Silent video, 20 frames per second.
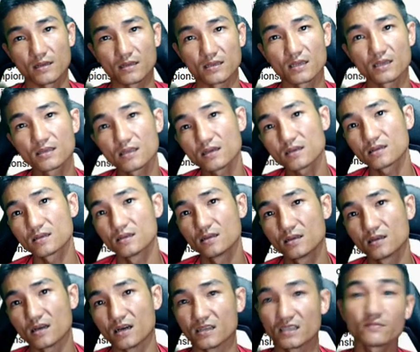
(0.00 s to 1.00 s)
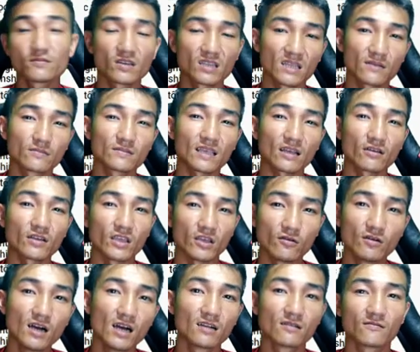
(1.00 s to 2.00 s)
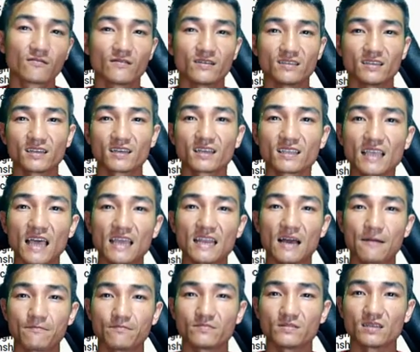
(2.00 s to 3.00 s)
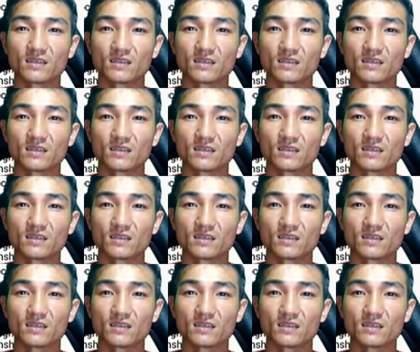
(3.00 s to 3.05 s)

về kiến thức ờ, giúp cho anh em chúng ta có hiểu hơn về những cái tài đập